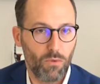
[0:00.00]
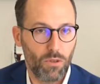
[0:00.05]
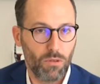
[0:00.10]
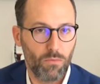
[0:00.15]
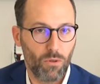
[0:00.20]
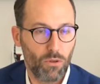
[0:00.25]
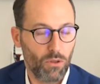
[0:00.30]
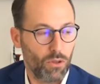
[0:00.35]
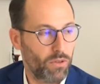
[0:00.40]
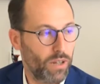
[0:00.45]
muri
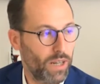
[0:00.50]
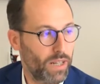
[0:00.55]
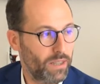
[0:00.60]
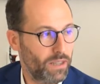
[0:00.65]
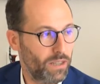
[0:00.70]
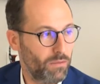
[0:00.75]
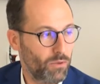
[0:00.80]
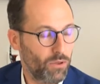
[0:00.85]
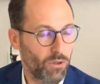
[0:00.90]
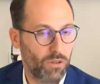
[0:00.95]
molto
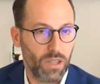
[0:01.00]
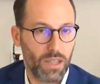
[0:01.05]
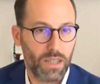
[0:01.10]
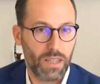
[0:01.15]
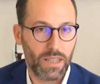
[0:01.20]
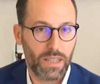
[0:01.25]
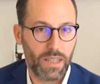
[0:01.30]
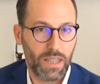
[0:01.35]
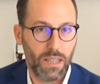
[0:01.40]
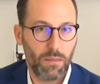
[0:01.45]
alti di modo
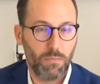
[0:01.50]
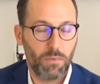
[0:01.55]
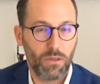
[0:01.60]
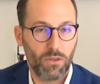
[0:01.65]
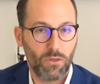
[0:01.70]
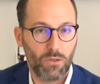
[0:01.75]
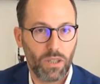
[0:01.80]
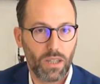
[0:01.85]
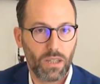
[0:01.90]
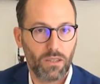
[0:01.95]
tale che le
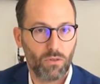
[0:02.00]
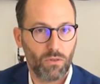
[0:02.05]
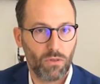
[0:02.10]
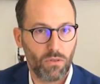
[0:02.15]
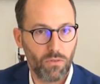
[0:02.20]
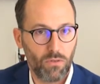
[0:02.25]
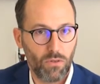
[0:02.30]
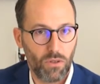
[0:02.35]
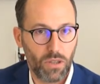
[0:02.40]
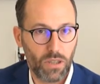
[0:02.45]
persone che sono
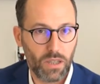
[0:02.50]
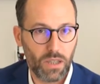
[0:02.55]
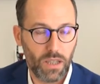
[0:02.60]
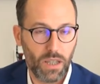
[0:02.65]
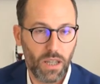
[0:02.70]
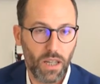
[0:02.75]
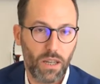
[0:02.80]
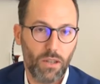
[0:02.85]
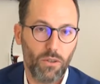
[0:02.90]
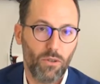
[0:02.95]
fuori
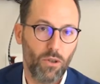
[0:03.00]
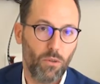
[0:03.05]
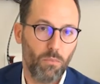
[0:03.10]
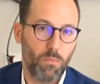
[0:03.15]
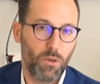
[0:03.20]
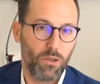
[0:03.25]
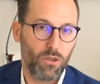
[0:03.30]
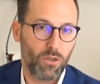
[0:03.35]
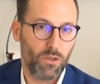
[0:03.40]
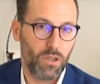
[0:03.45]
non
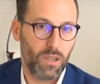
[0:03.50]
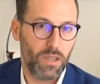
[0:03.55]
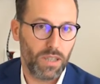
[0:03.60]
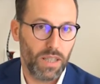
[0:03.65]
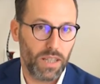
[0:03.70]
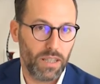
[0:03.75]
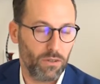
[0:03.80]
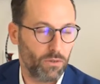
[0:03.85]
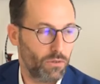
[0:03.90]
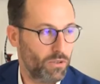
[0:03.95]
possano
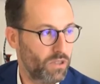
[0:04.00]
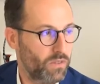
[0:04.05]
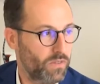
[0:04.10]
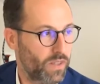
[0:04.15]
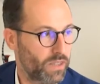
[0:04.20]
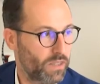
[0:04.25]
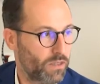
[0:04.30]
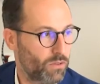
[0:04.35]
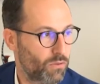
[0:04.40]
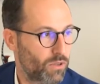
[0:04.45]
entrare a
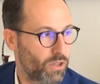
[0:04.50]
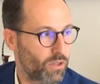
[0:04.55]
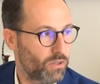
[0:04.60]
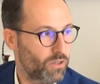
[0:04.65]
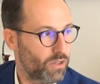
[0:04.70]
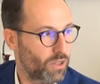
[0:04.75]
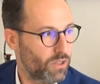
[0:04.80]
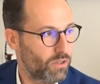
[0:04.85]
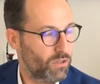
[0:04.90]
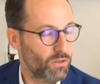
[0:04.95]
soddisfarsi sulle
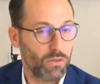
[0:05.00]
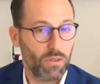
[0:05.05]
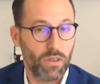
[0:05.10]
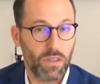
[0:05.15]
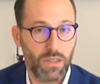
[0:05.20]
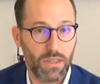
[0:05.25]
cose che ci sono